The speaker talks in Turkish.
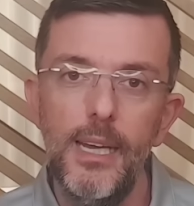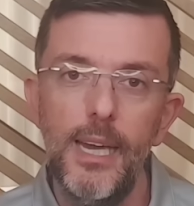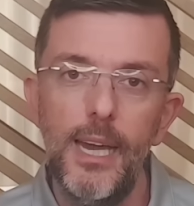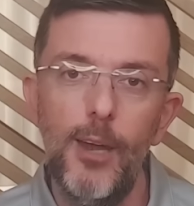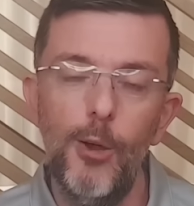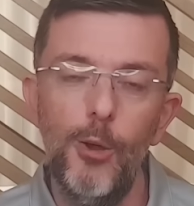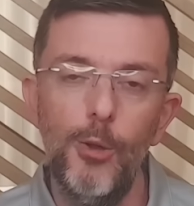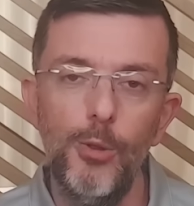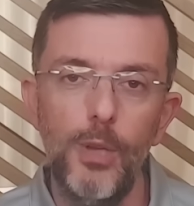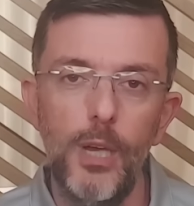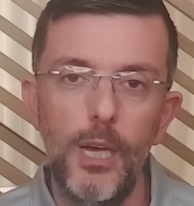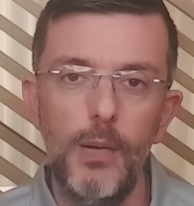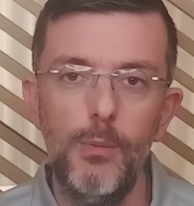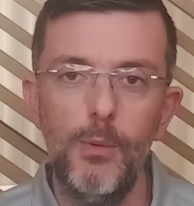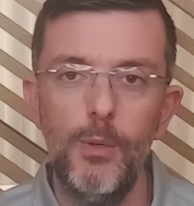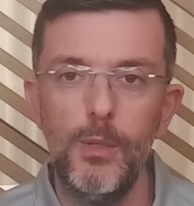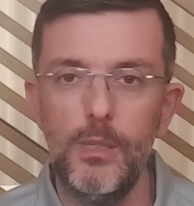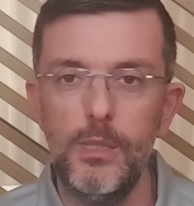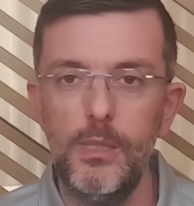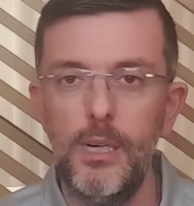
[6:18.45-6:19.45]
önde
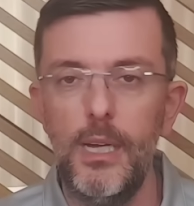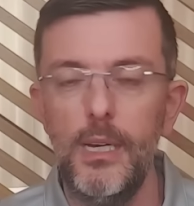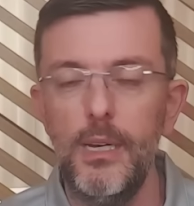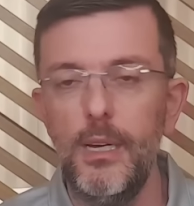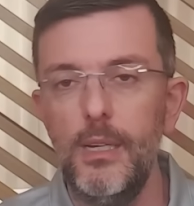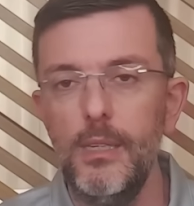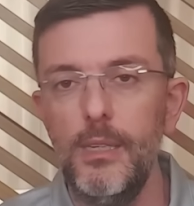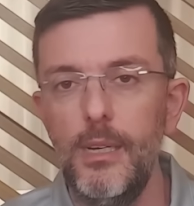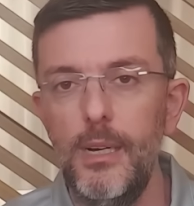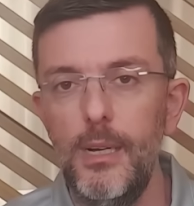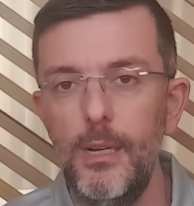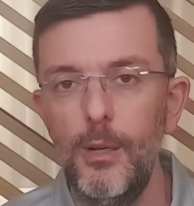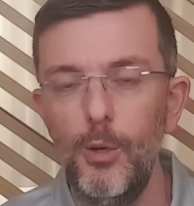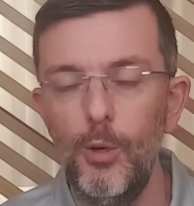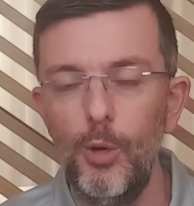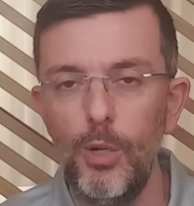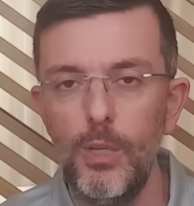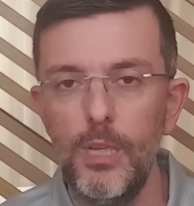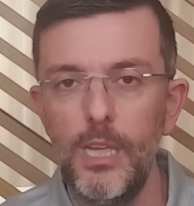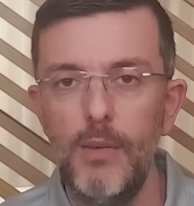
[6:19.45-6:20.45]
Hamilton arkada
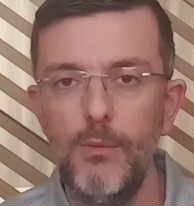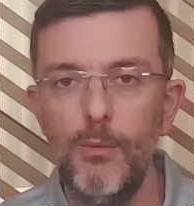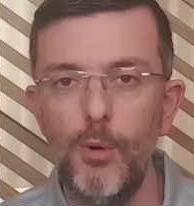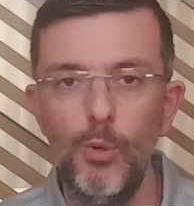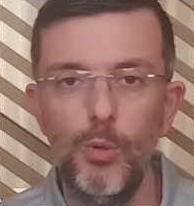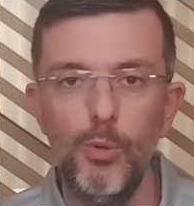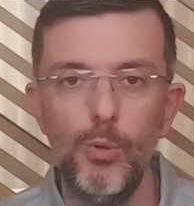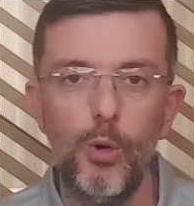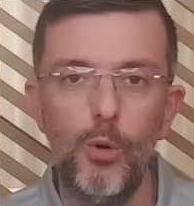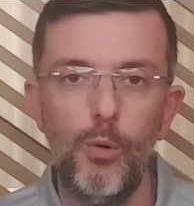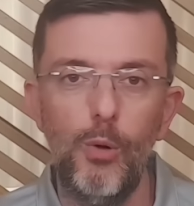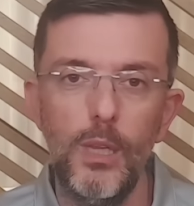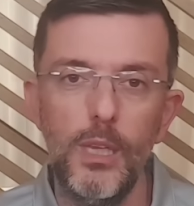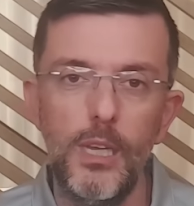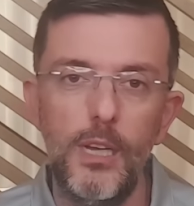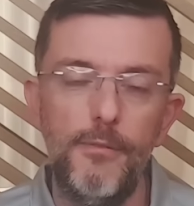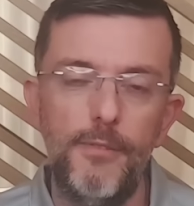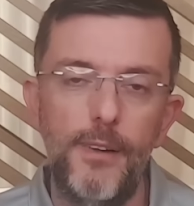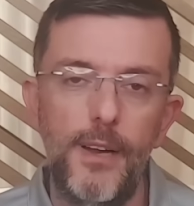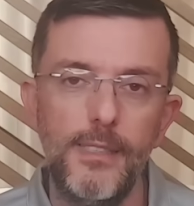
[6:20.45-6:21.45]
Lökler ve onu
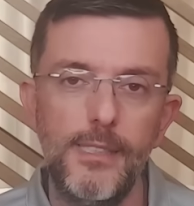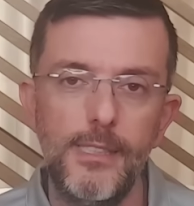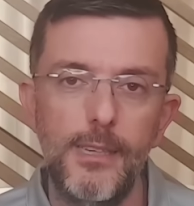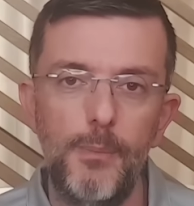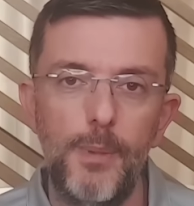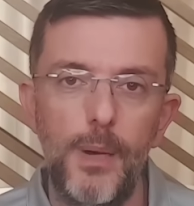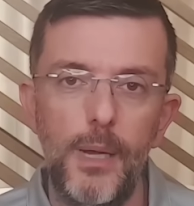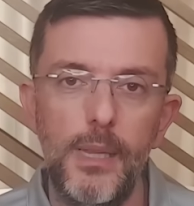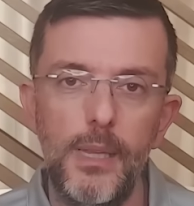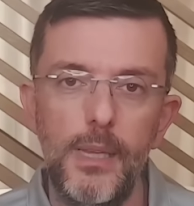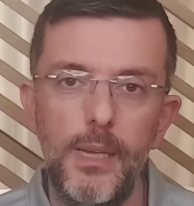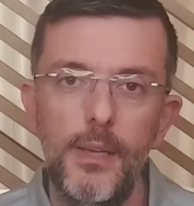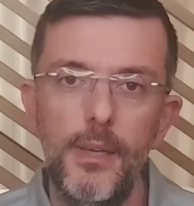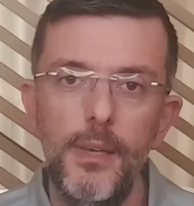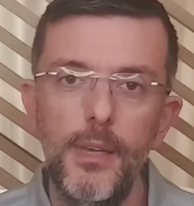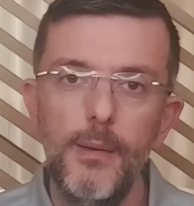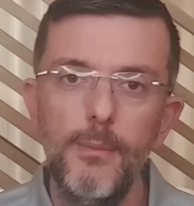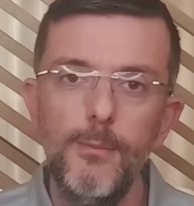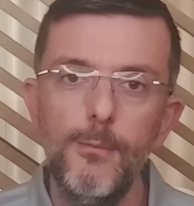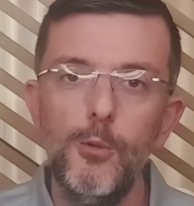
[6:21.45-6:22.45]
kovalayan Verstappen'le
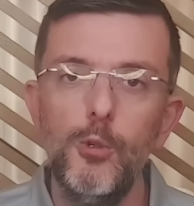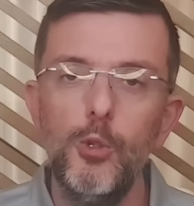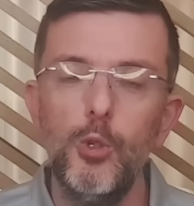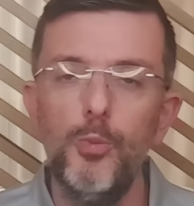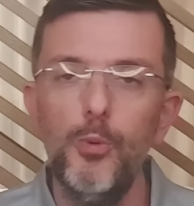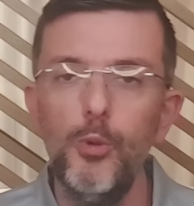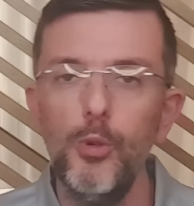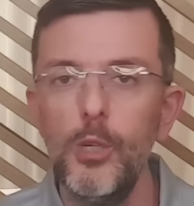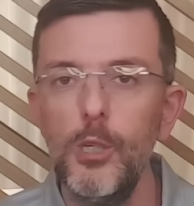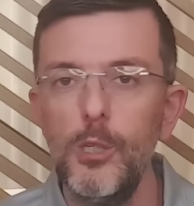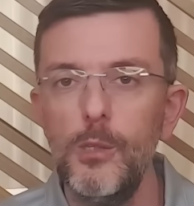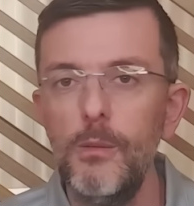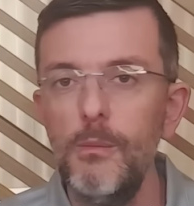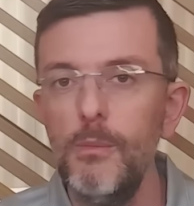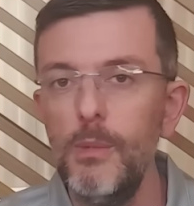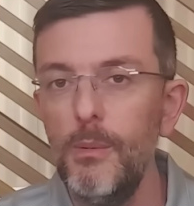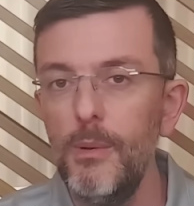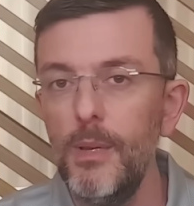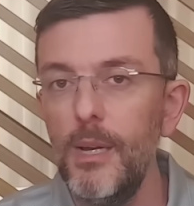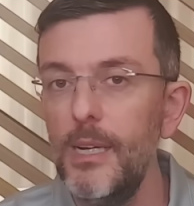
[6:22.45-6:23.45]
bu üç büyük
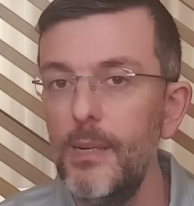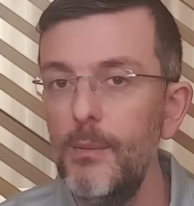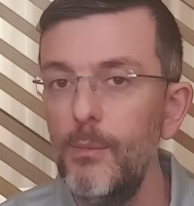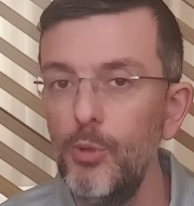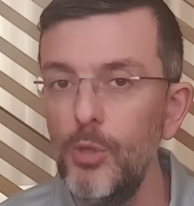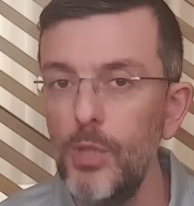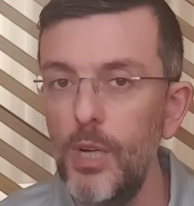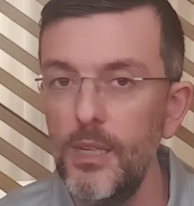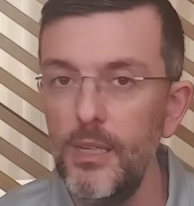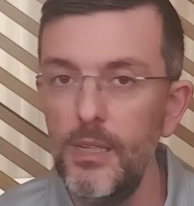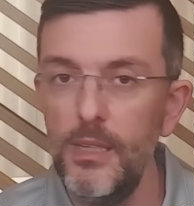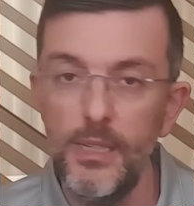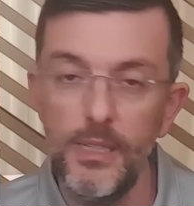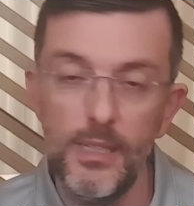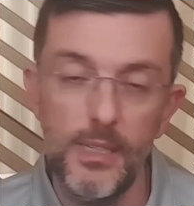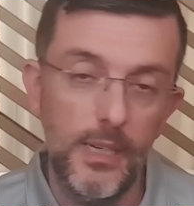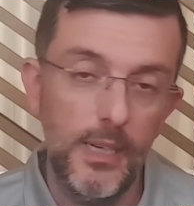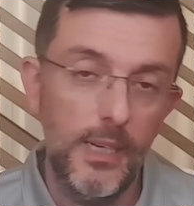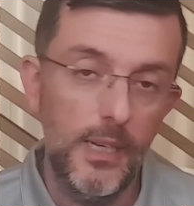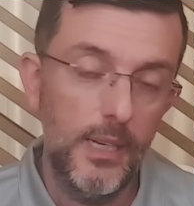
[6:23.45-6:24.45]
isim birbirleriyle
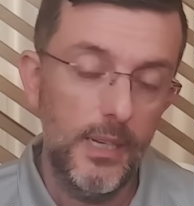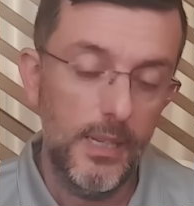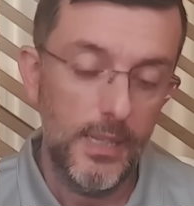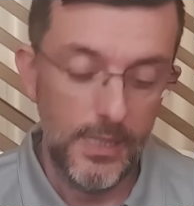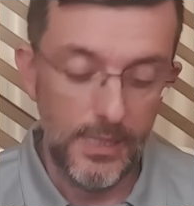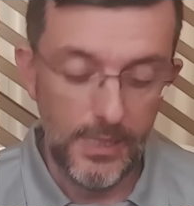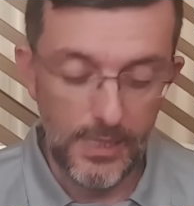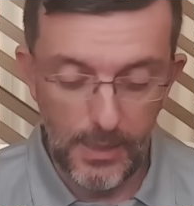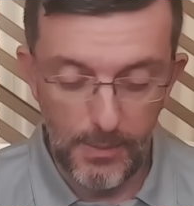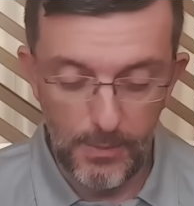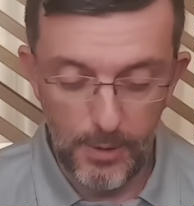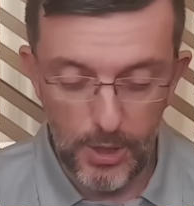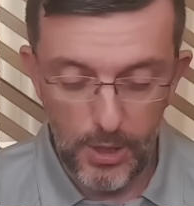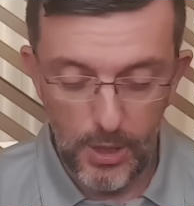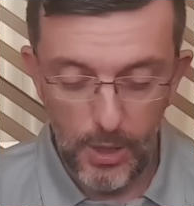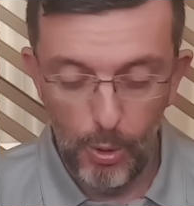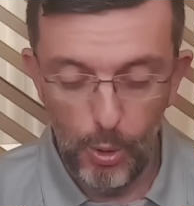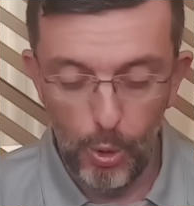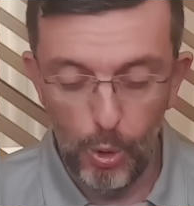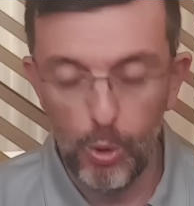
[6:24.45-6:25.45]
mücadelelerini
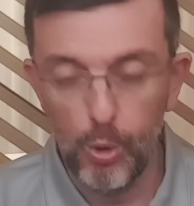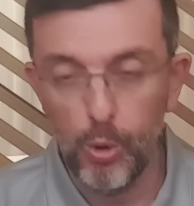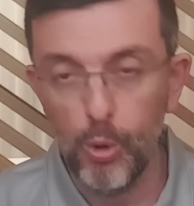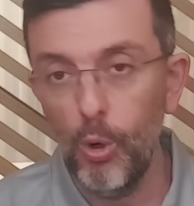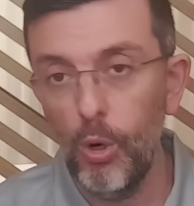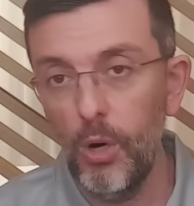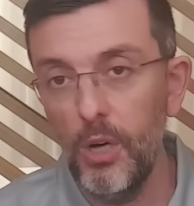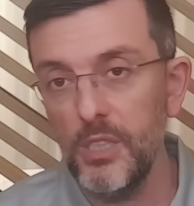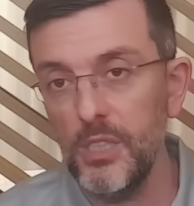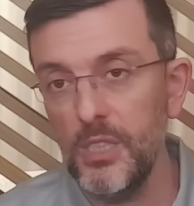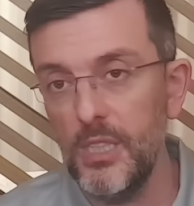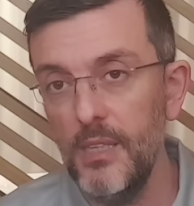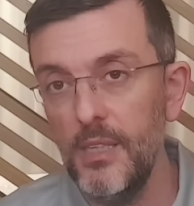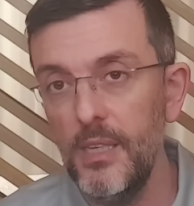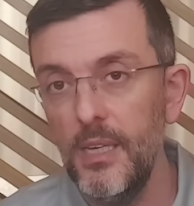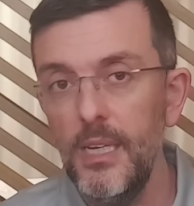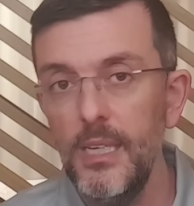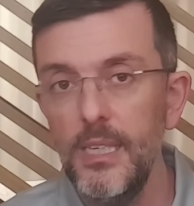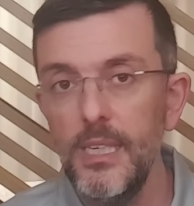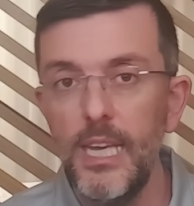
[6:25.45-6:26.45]
izlemiş olduk. O açıdan
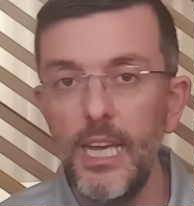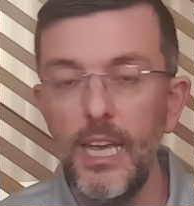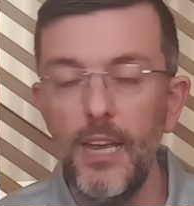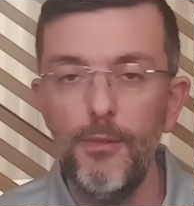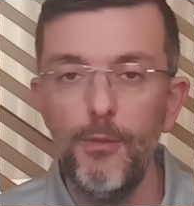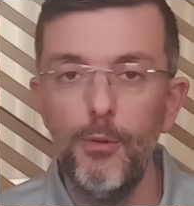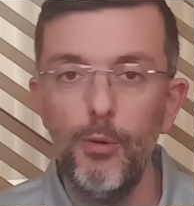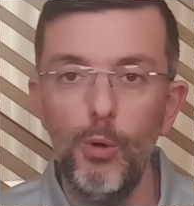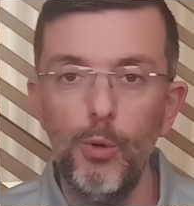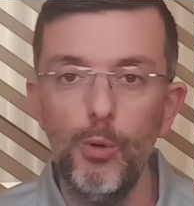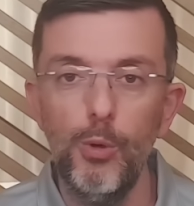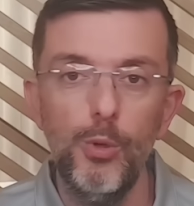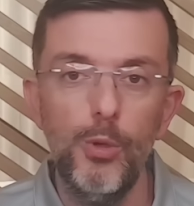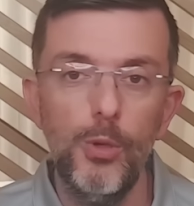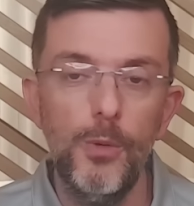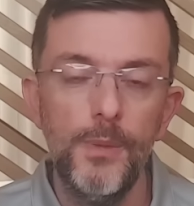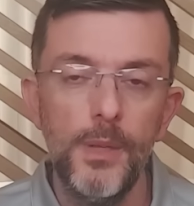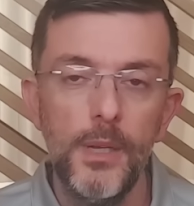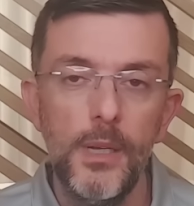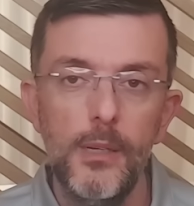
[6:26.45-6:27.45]
keyifli
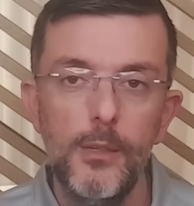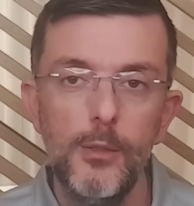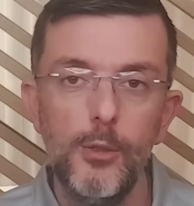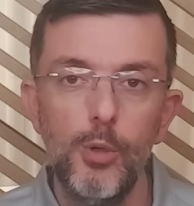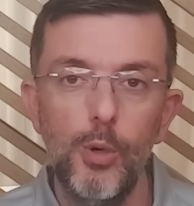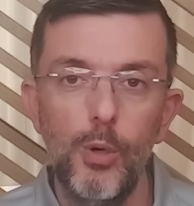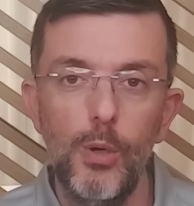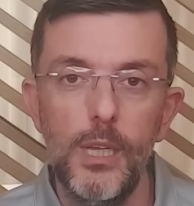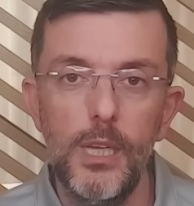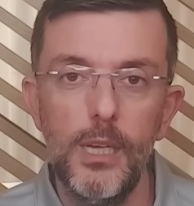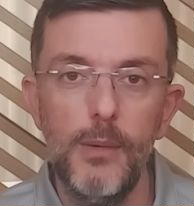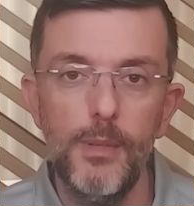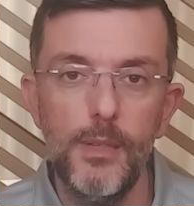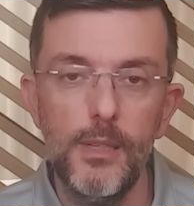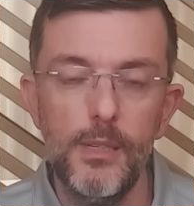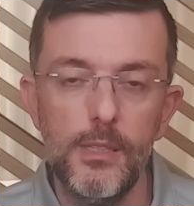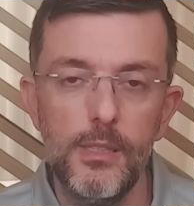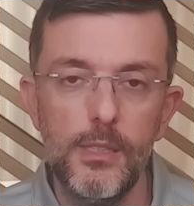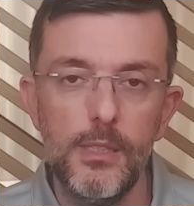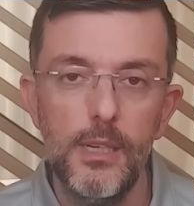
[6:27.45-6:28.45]
olduğunu
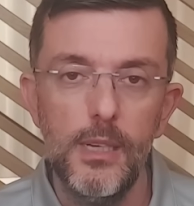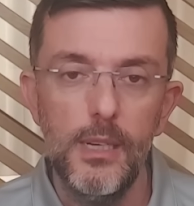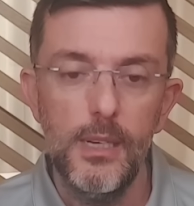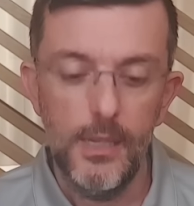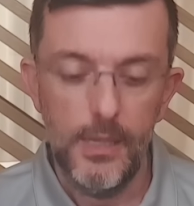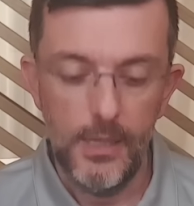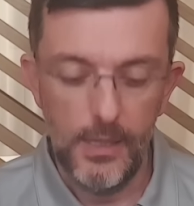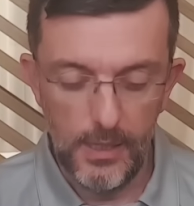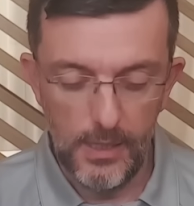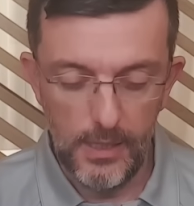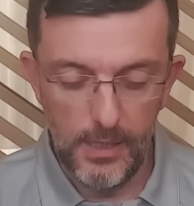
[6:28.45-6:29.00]
söyleyebiliriz e,